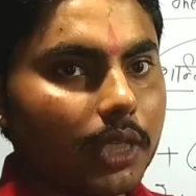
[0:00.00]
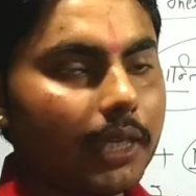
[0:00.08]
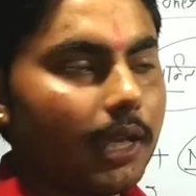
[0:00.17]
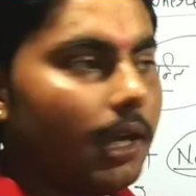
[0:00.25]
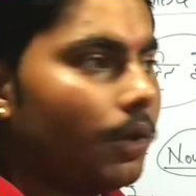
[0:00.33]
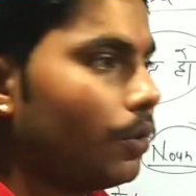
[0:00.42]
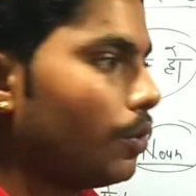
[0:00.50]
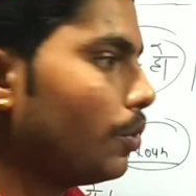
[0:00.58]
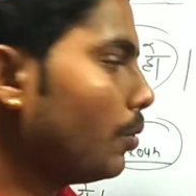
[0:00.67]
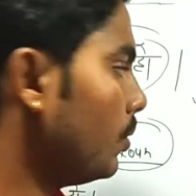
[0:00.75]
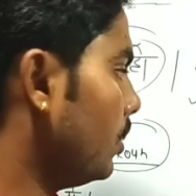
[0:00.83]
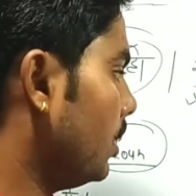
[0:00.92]
दया हो
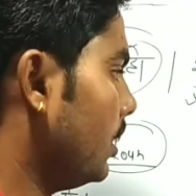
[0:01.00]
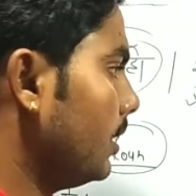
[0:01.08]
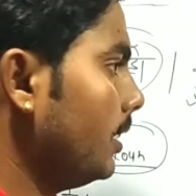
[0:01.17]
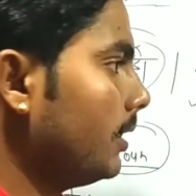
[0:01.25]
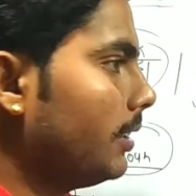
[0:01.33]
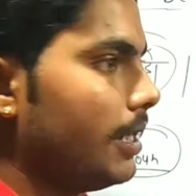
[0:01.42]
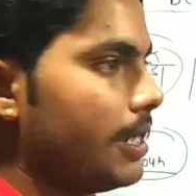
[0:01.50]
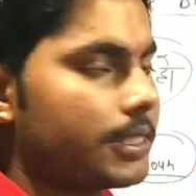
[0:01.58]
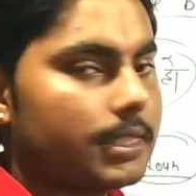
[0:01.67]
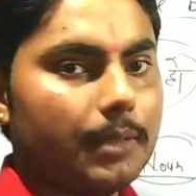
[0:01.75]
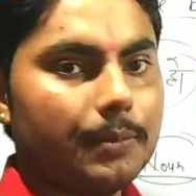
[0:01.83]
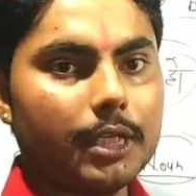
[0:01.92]
ठीक है
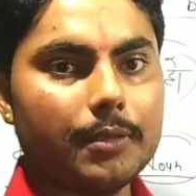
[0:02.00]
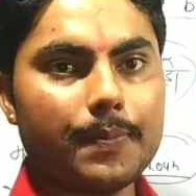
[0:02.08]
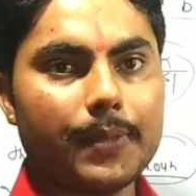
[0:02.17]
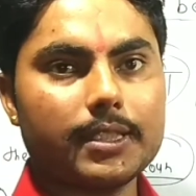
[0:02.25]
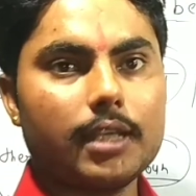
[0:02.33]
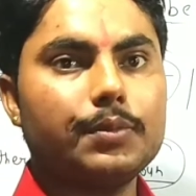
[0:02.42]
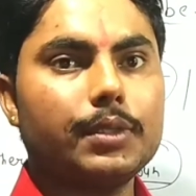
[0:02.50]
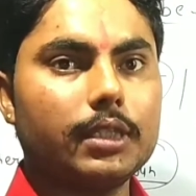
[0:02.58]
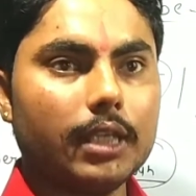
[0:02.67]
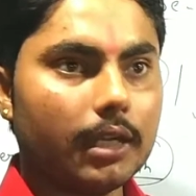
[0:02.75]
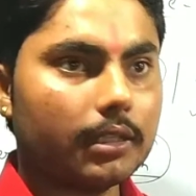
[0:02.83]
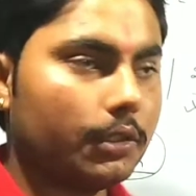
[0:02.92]
इस कमरे में पचास
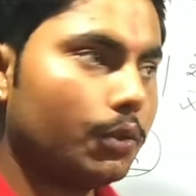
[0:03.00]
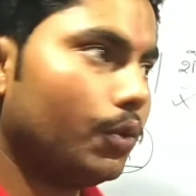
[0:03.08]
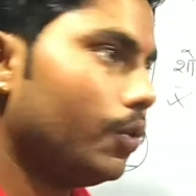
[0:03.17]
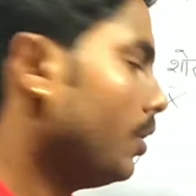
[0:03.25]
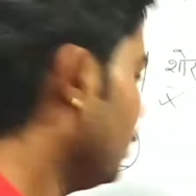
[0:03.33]
विद्यार्थी हो